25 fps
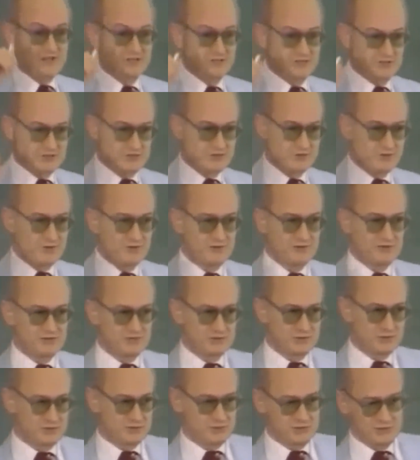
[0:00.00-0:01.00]
troisième
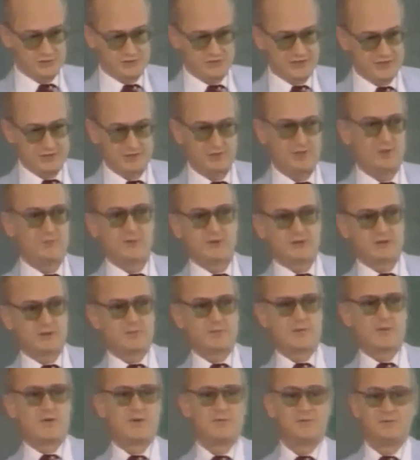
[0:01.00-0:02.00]
étape du plan de la
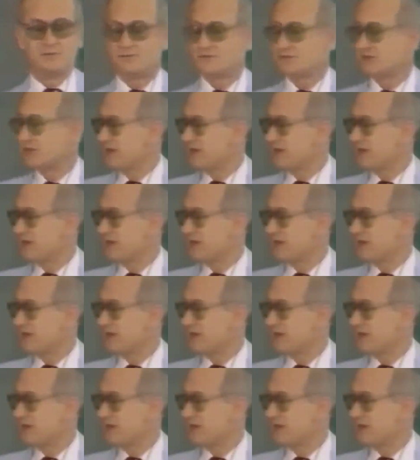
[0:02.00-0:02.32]
subversion